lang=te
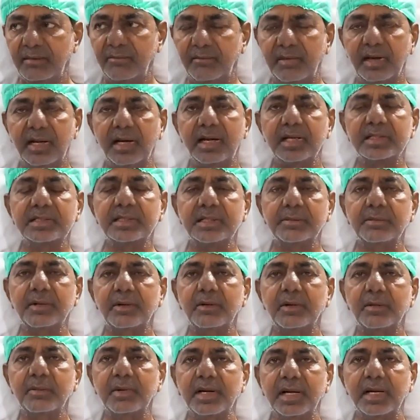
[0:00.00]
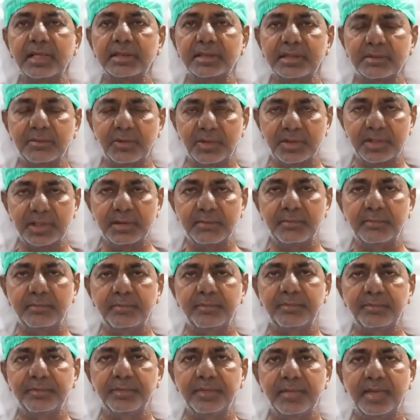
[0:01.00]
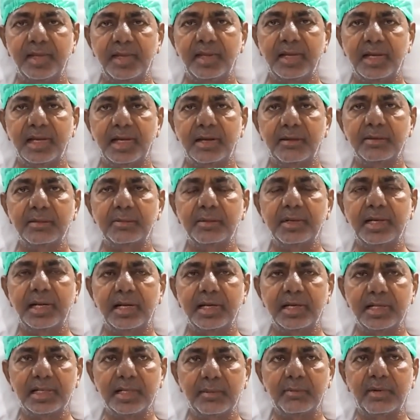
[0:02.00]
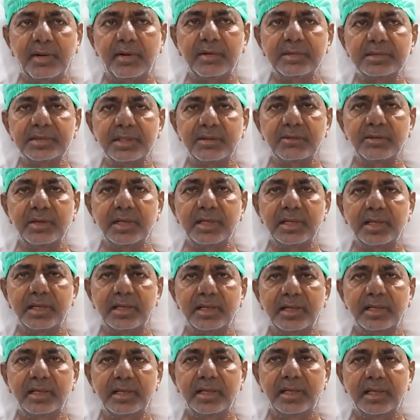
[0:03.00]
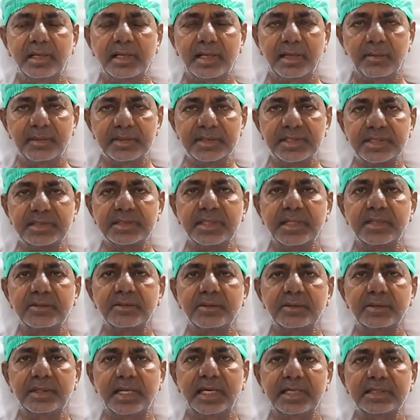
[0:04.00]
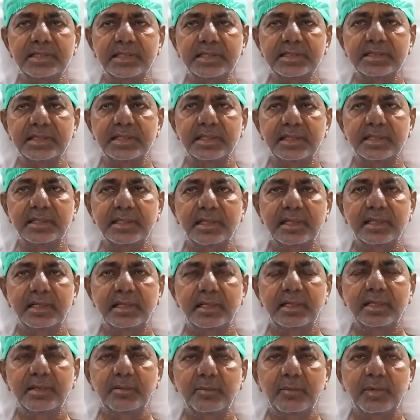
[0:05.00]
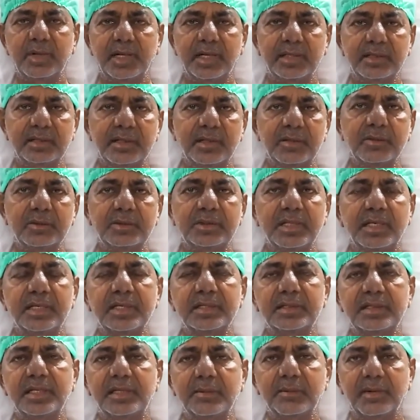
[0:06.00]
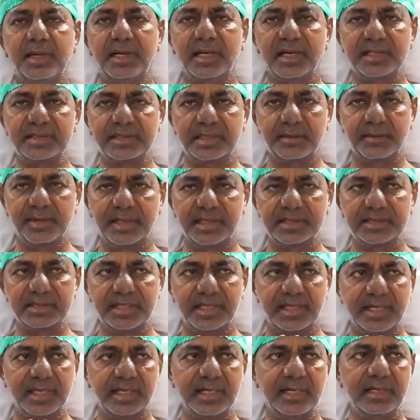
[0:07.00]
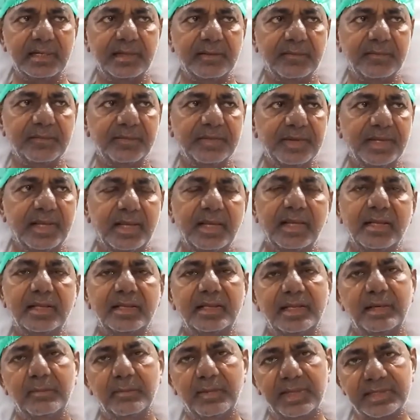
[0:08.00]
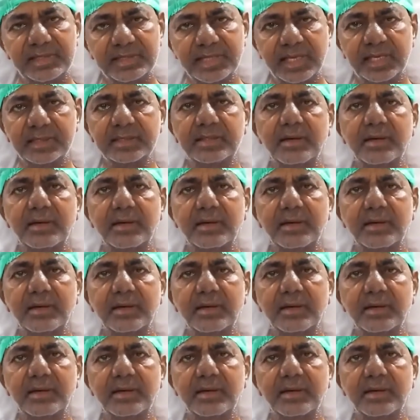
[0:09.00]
వాళ్ళ క్షేమం కూడా మనకు అంతే ముఖ్యం కాబట్టి మీరు అన్నదా భావించకుండా క్రమశిక్షణతో దయచేసి మీరందరూ తిరిగి తిరిగి మీలో క్షేమంగా చేరండి నేను మంచిగా అయిన